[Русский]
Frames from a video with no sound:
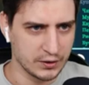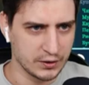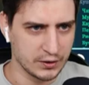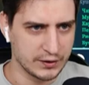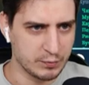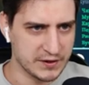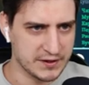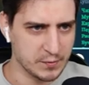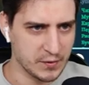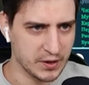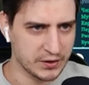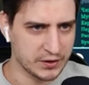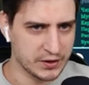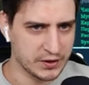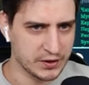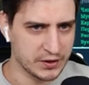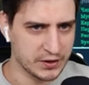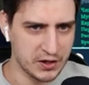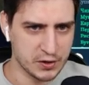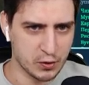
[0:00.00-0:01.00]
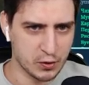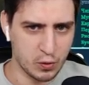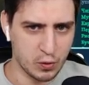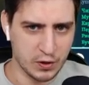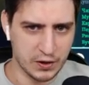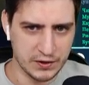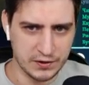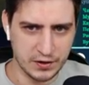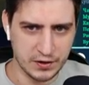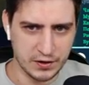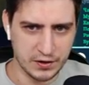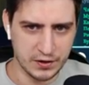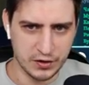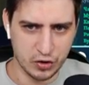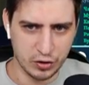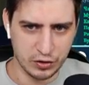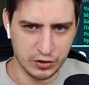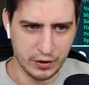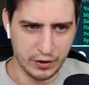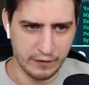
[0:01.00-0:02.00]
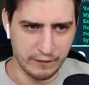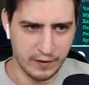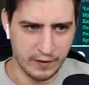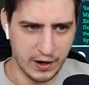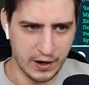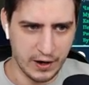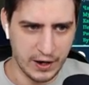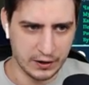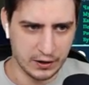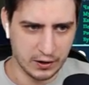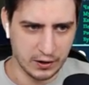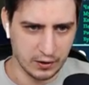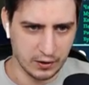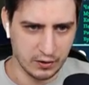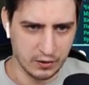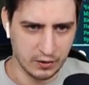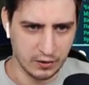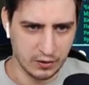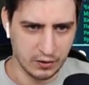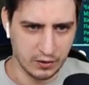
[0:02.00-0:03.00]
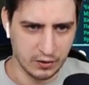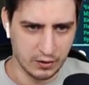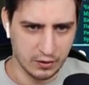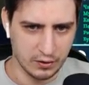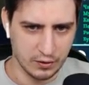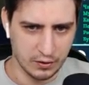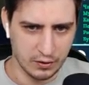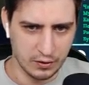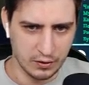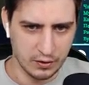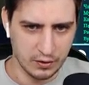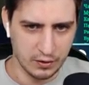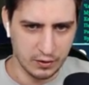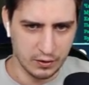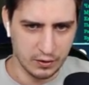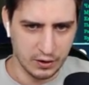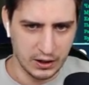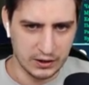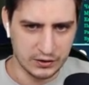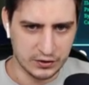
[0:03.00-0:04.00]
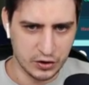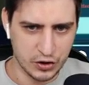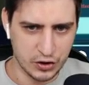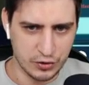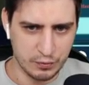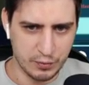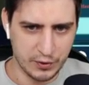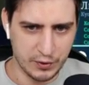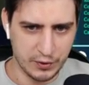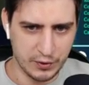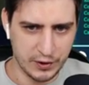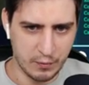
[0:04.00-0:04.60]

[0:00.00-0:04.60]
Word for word: посмотри, сколько здесь еще товарки. Это же прямо